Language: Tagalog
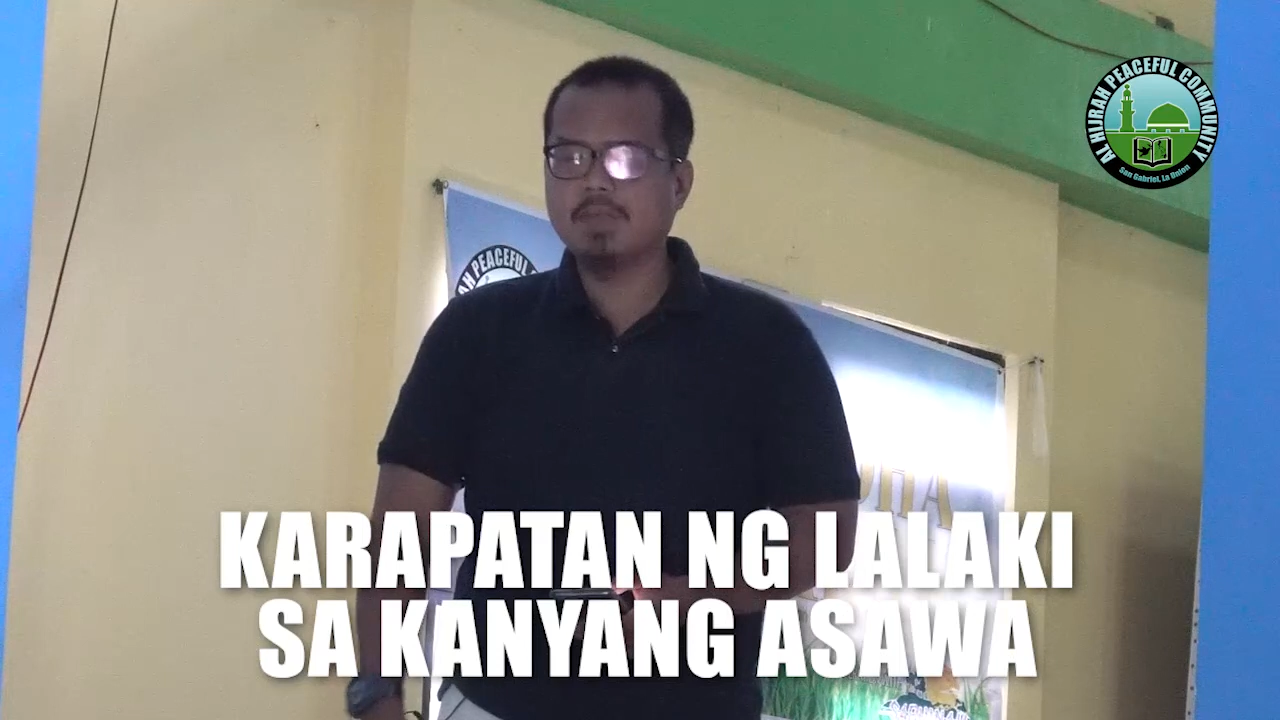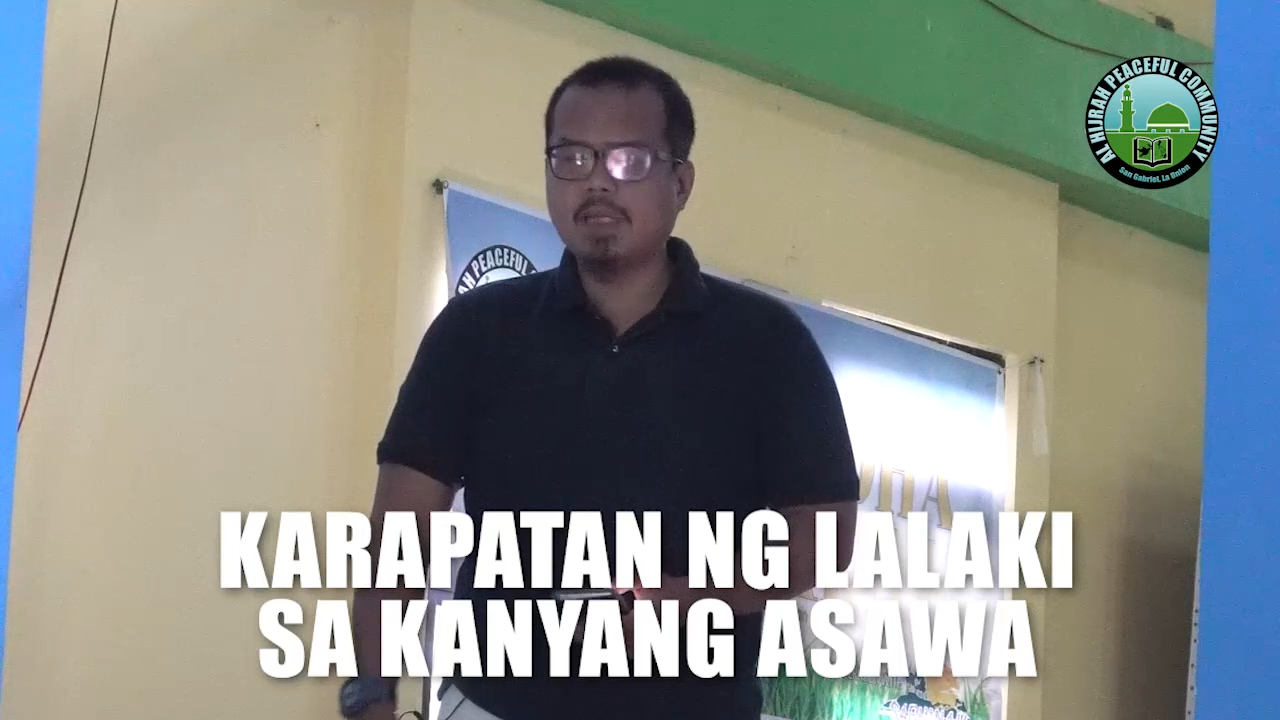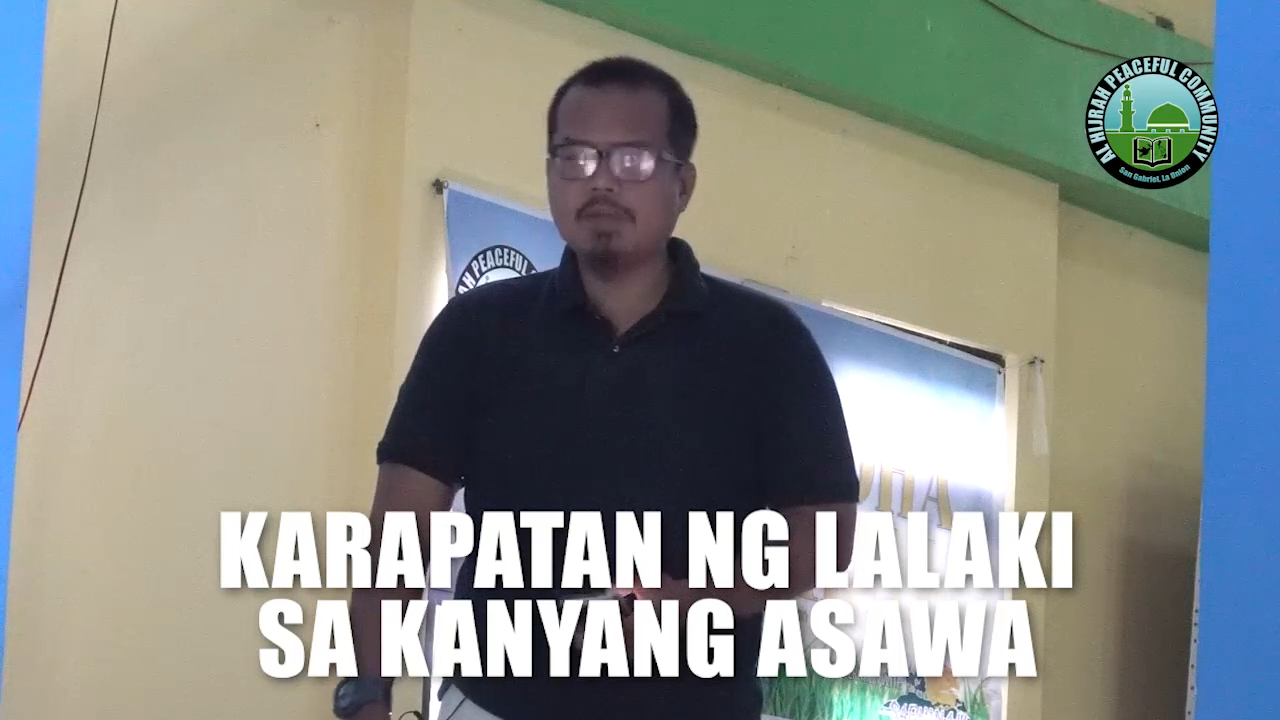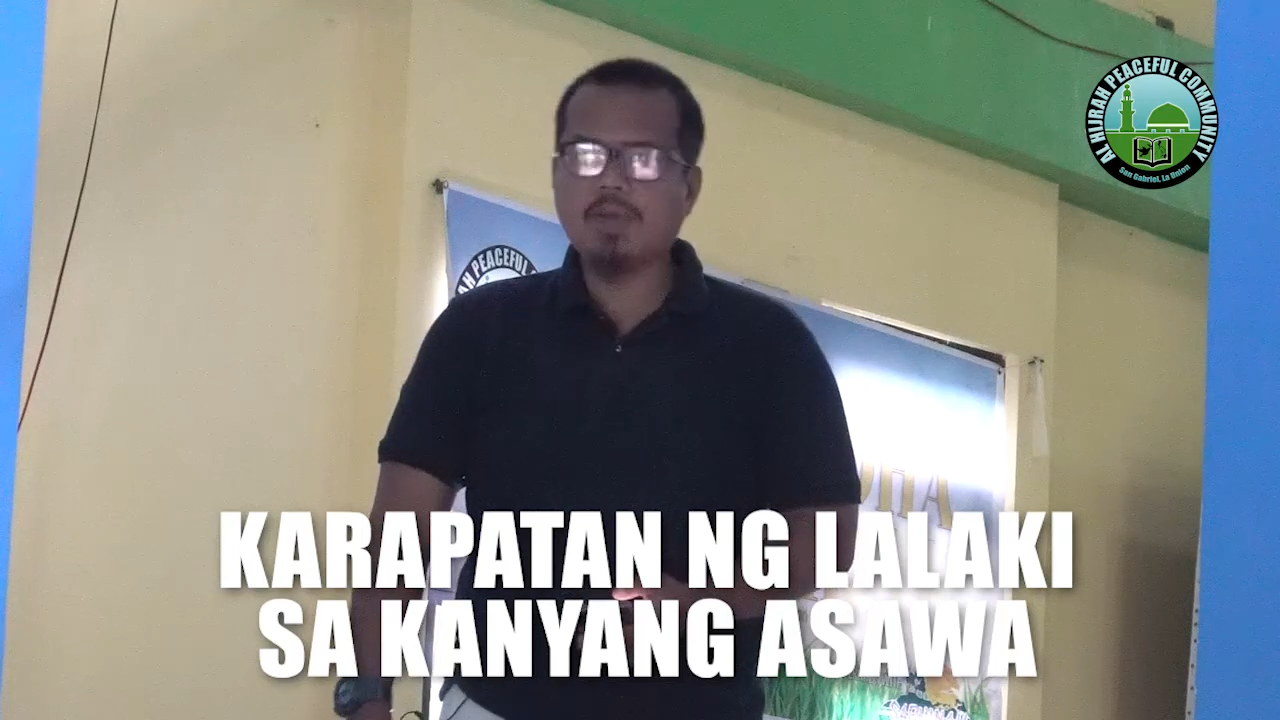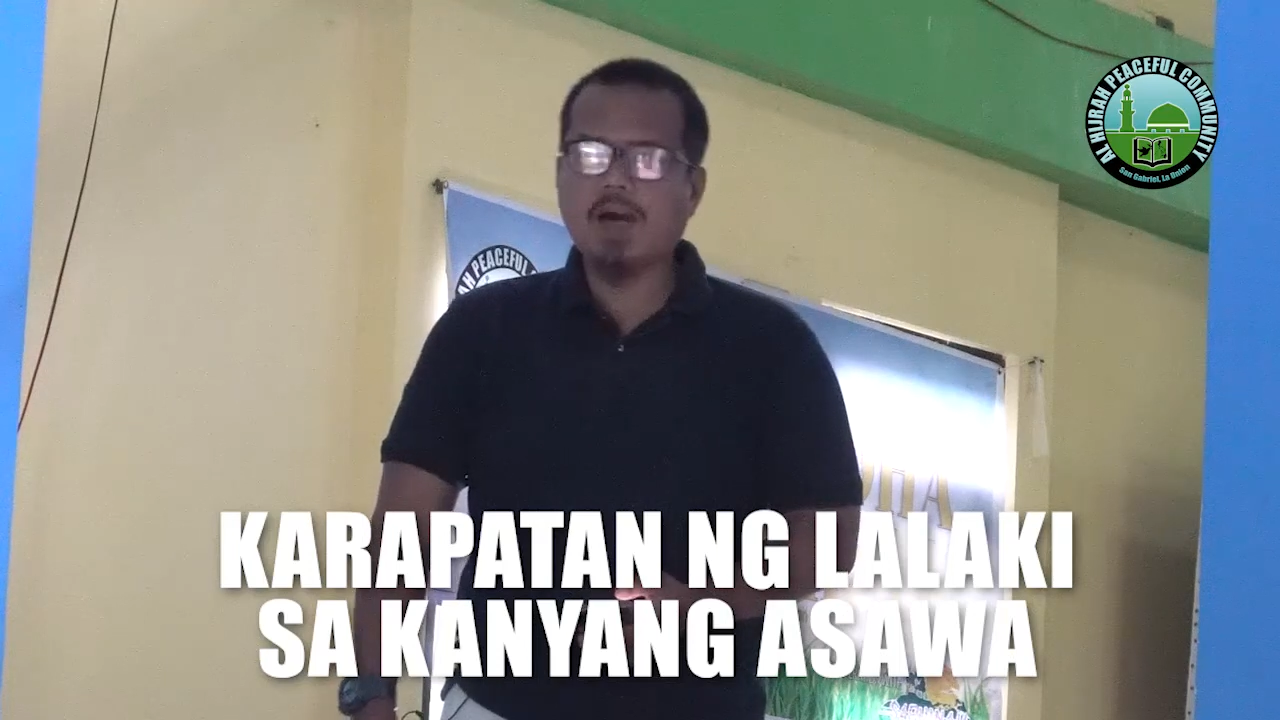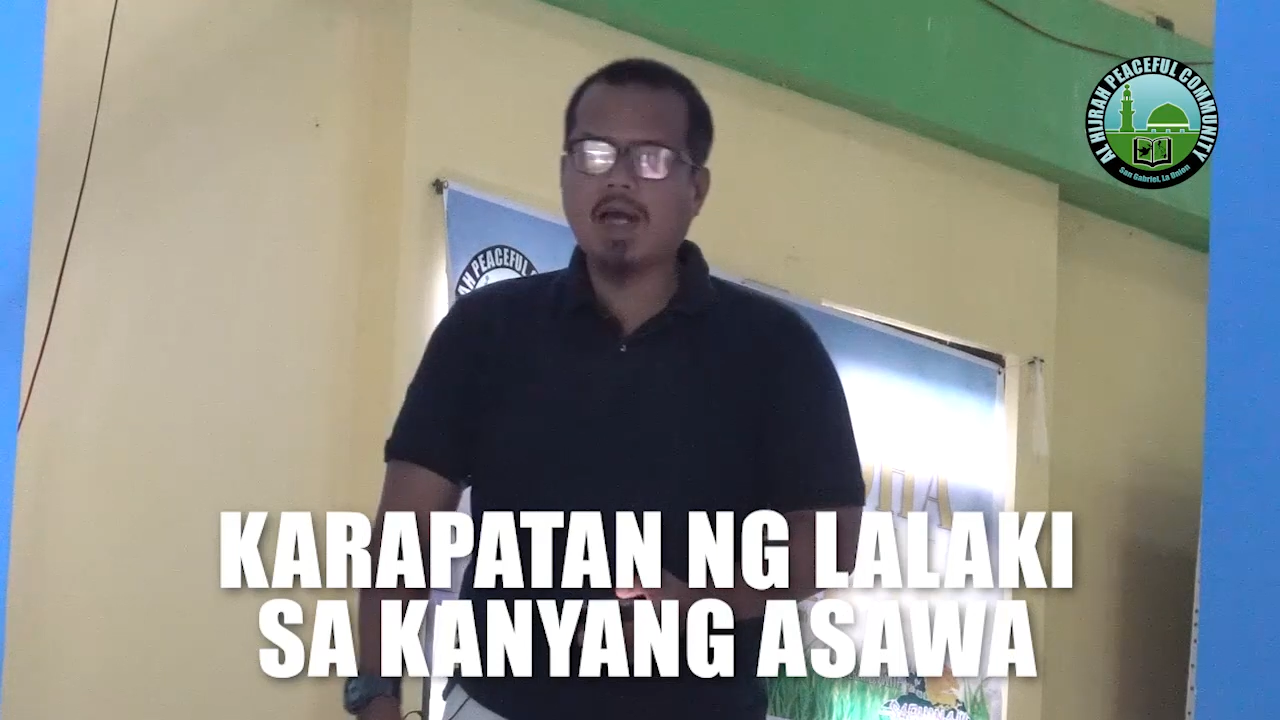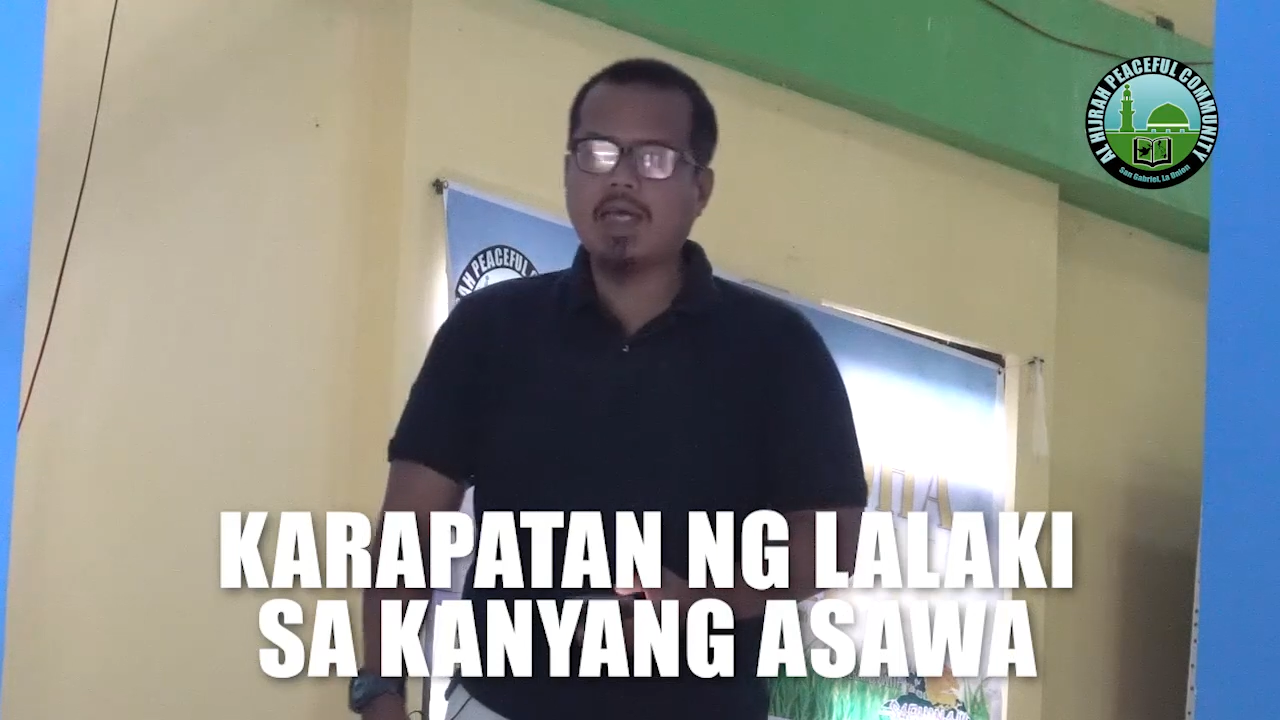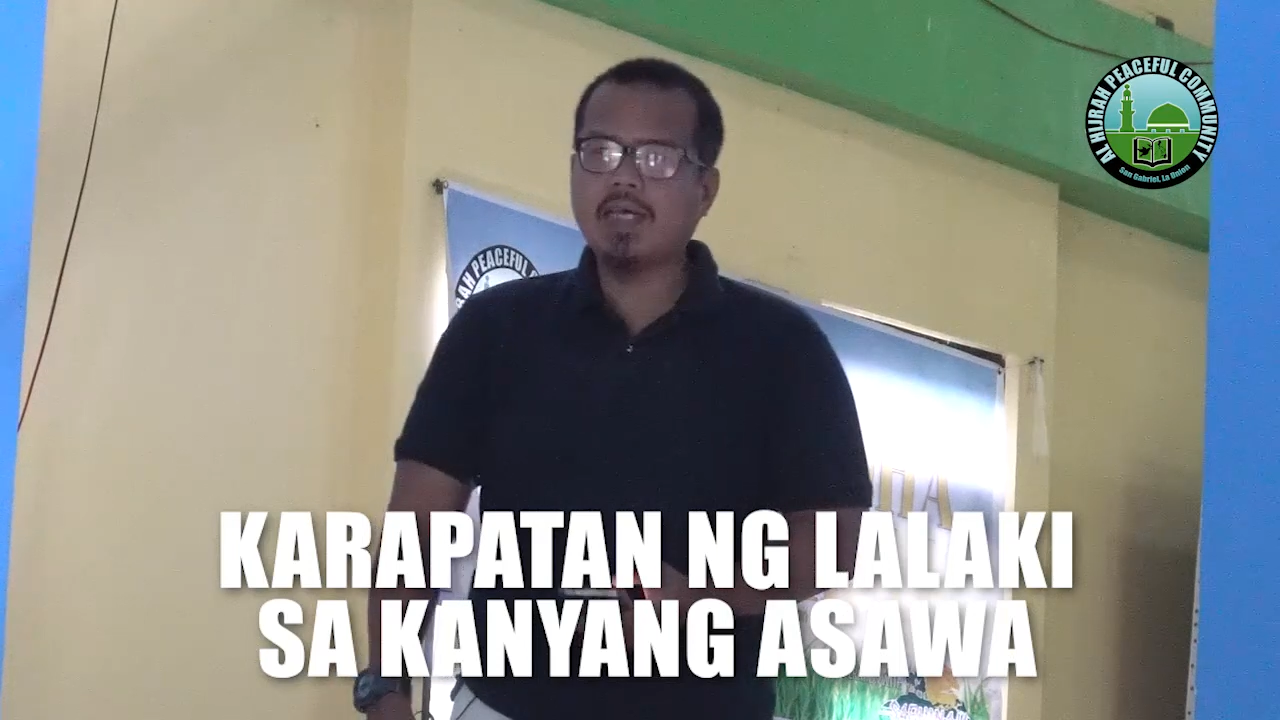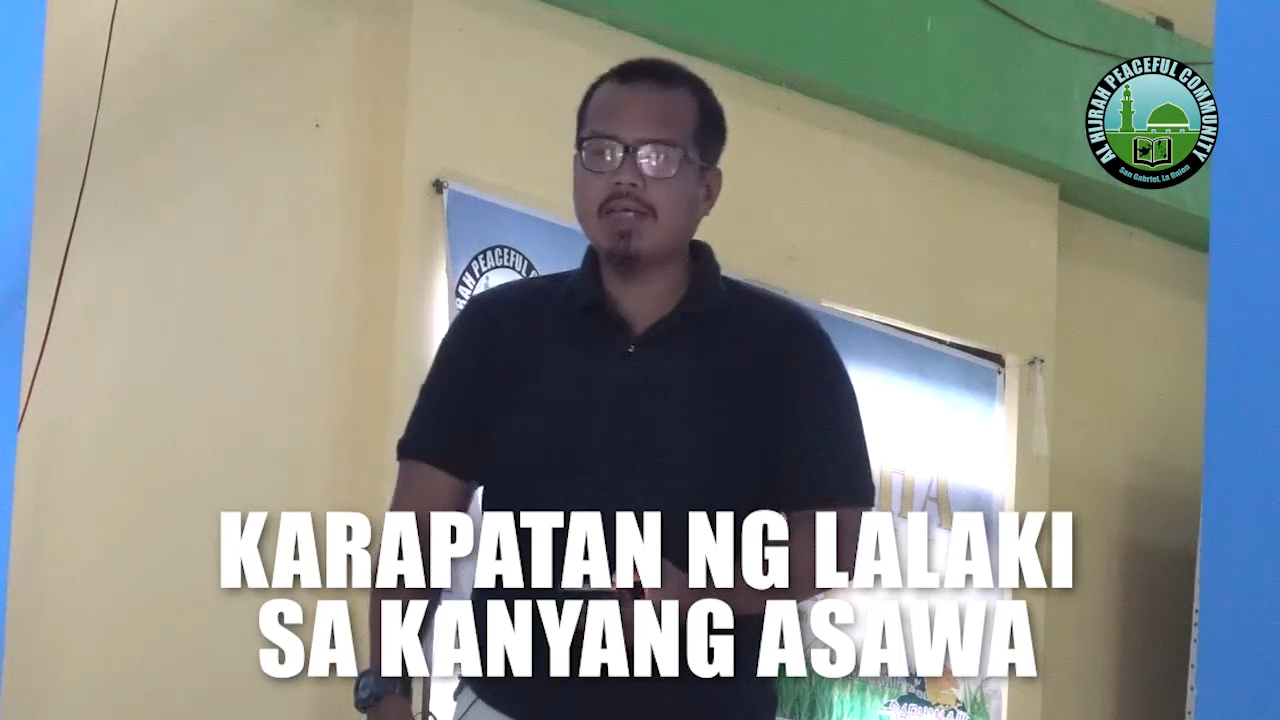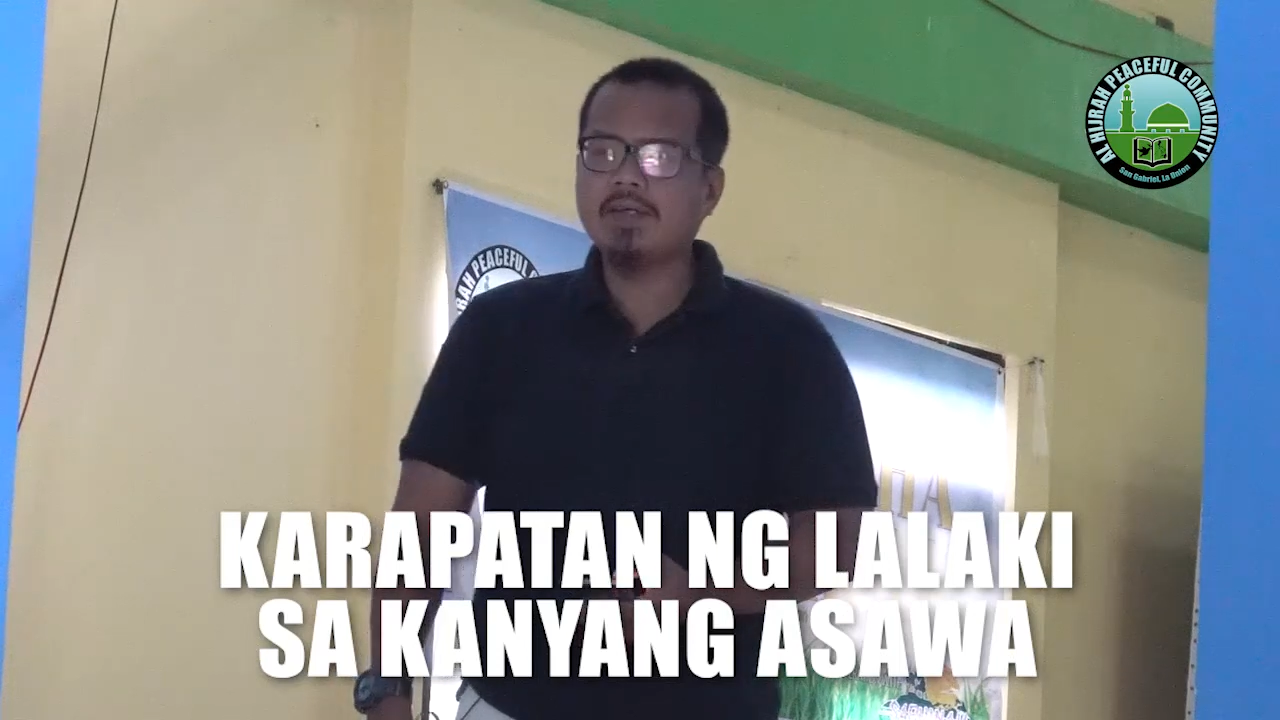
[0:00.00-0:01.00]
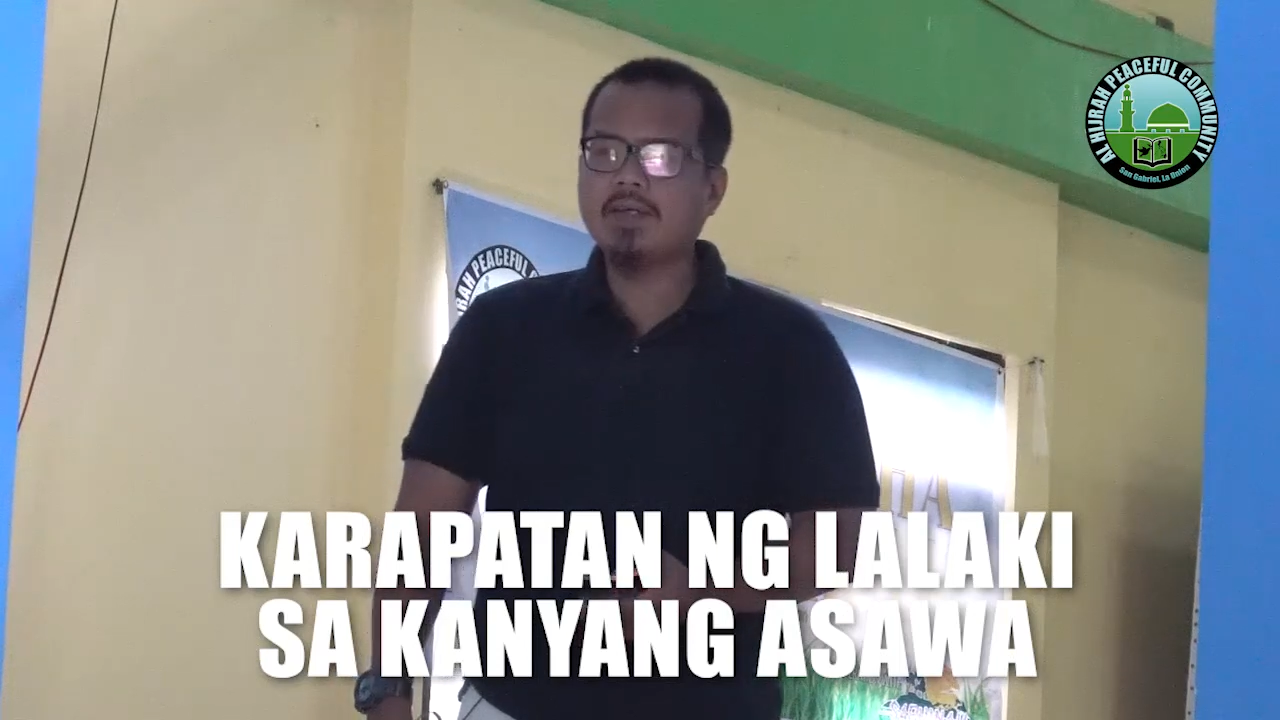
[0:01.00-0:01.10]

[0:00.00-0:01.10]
ng babae